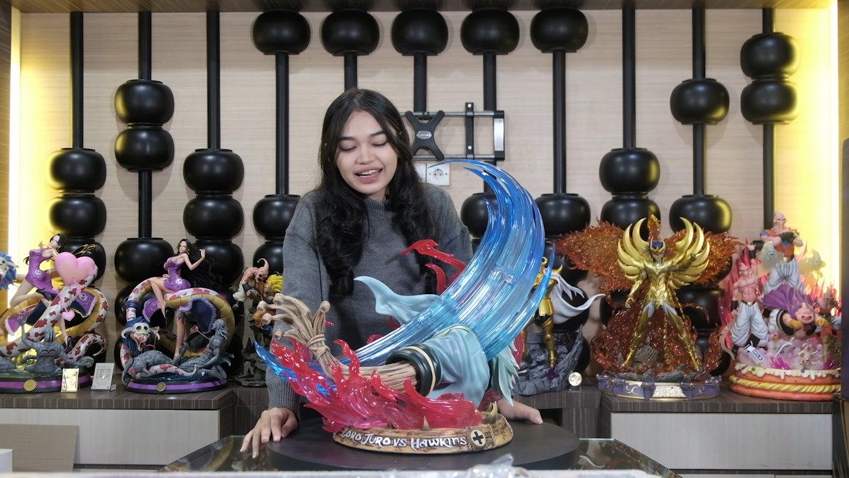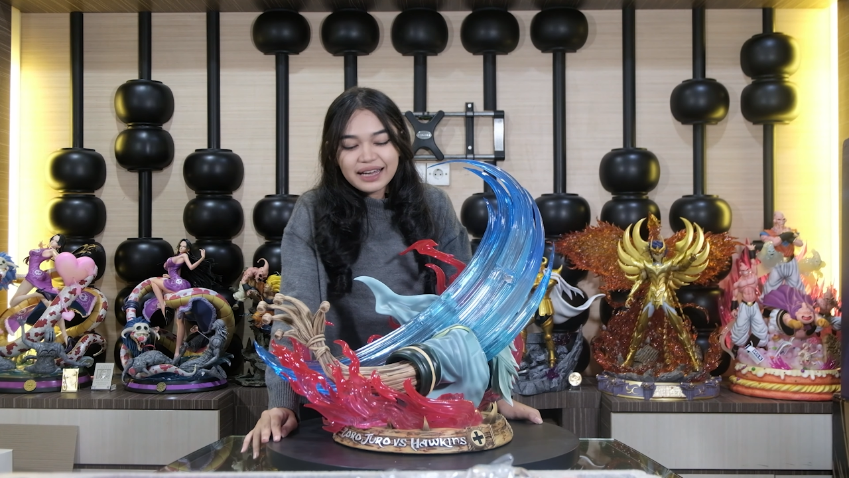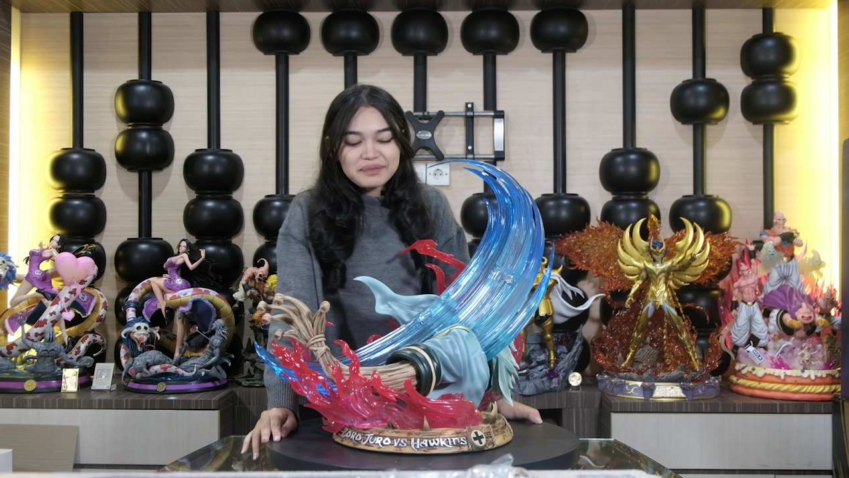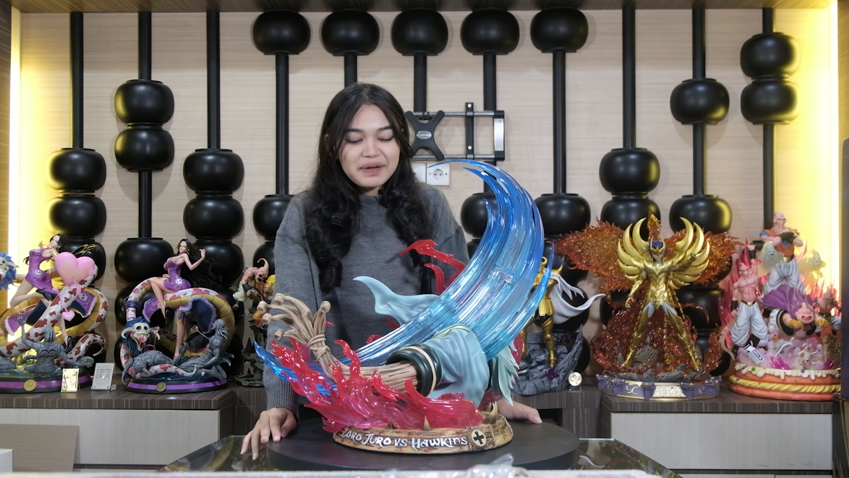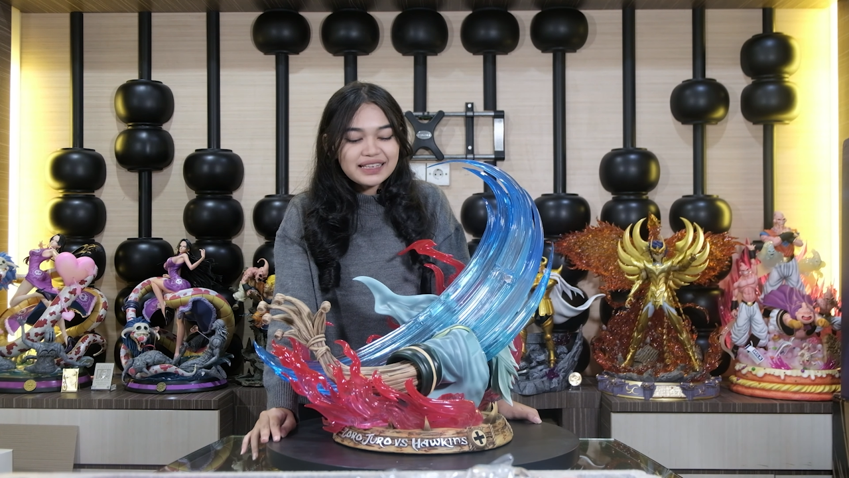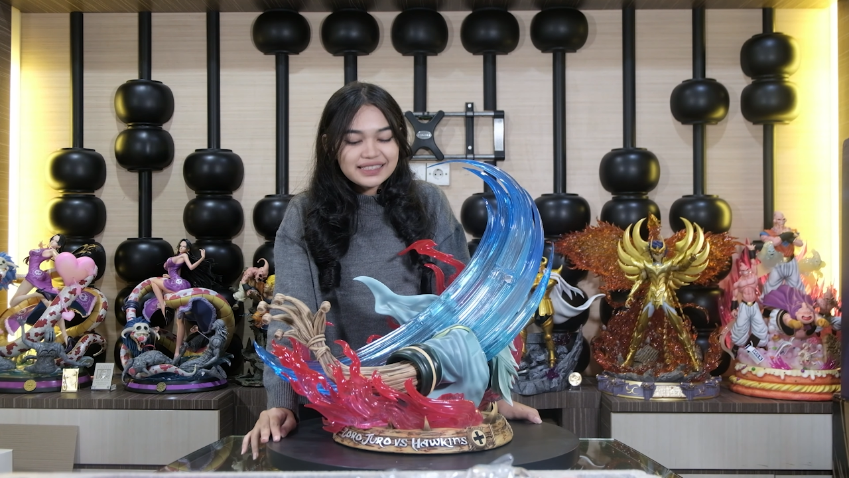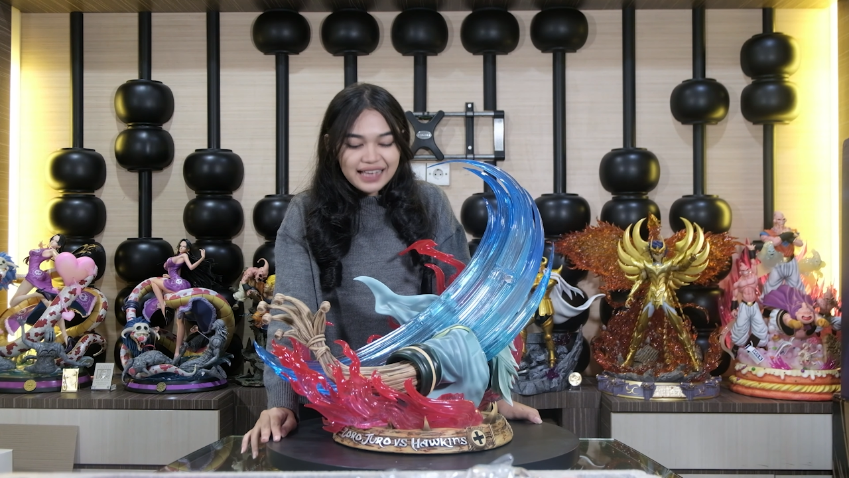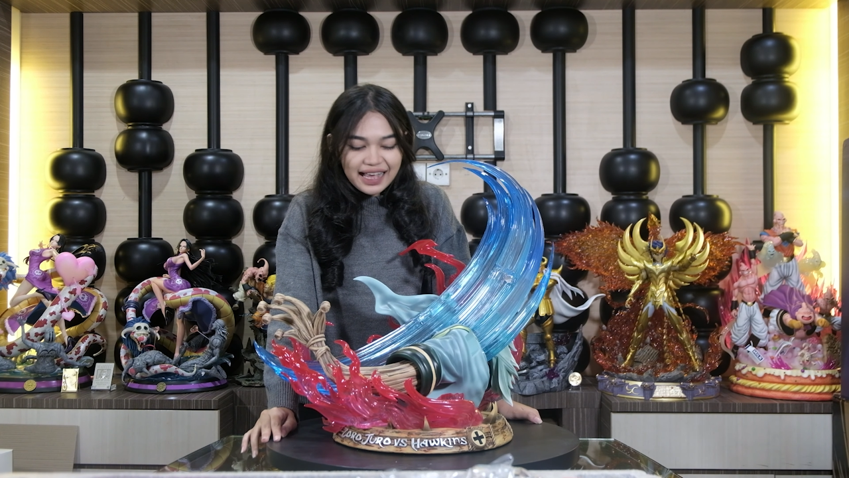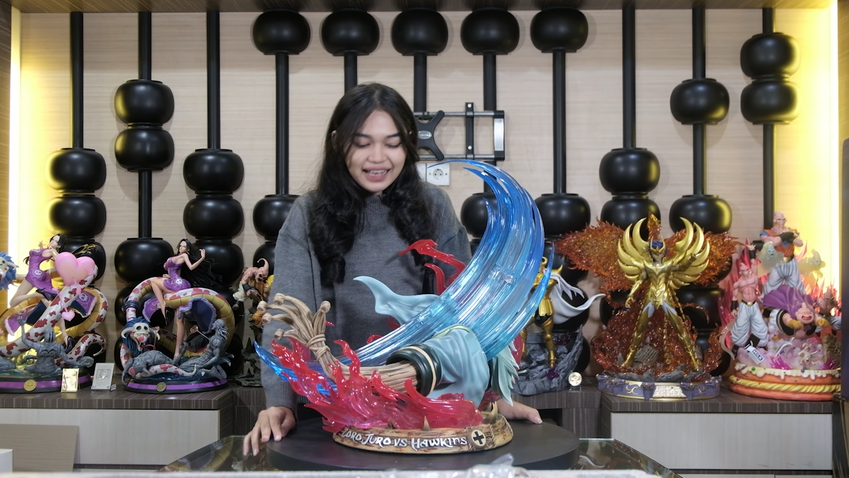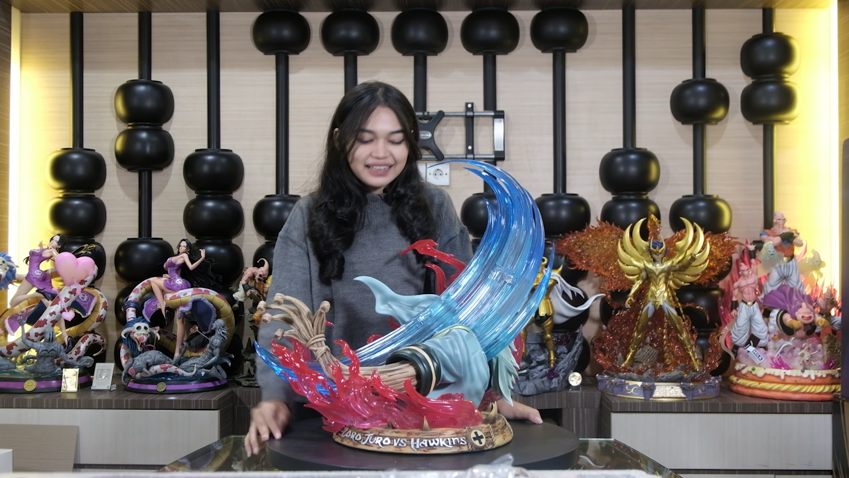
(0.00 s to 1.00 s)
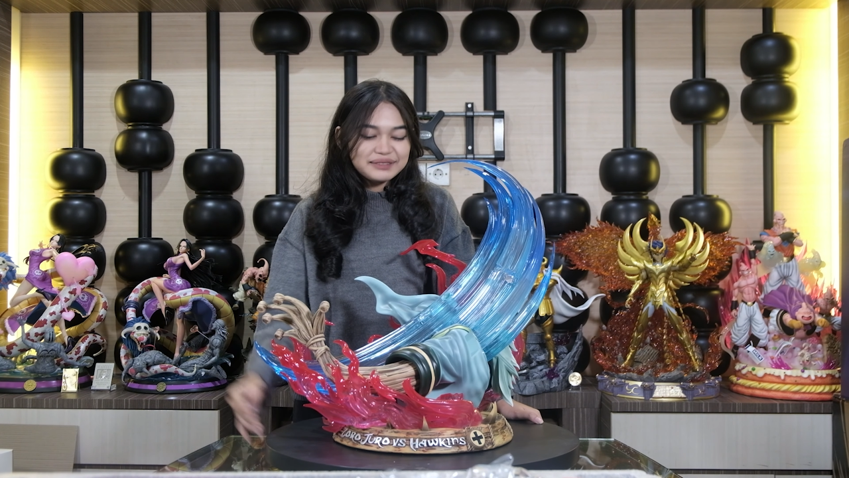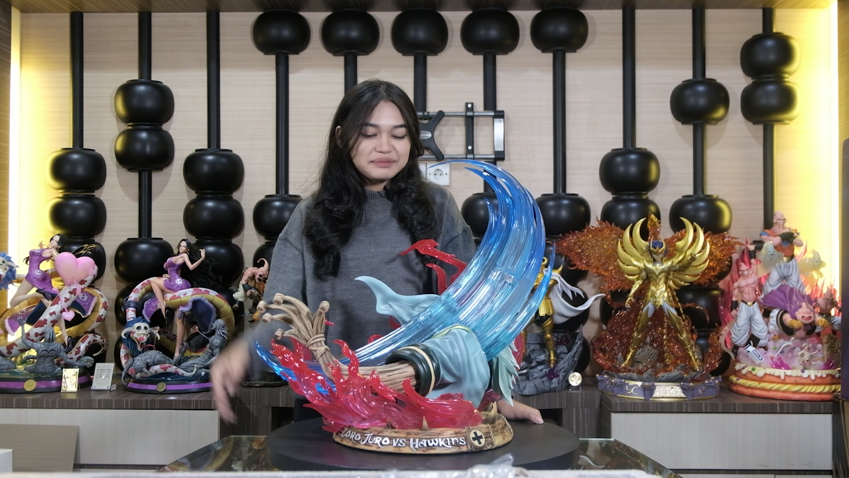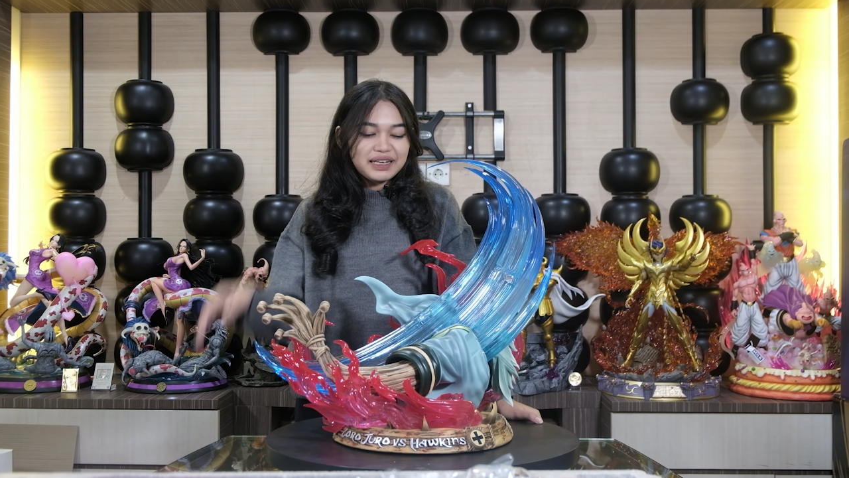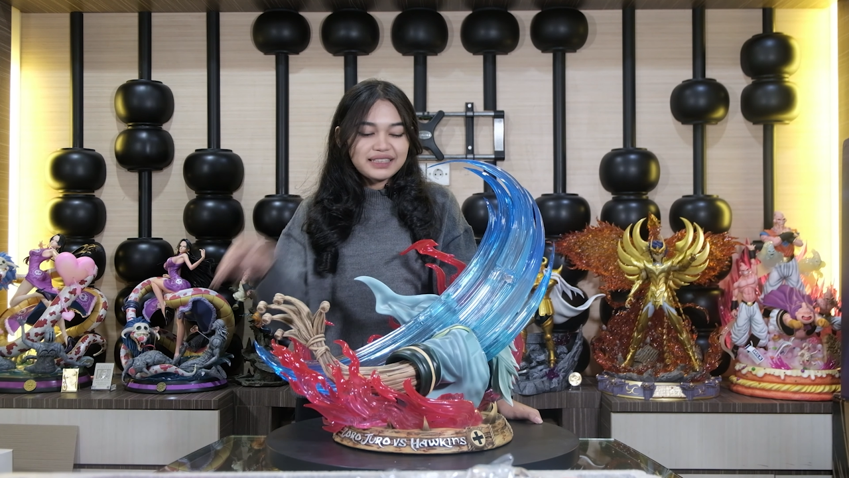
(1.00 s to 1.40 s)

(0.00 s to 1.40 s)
udah kepasang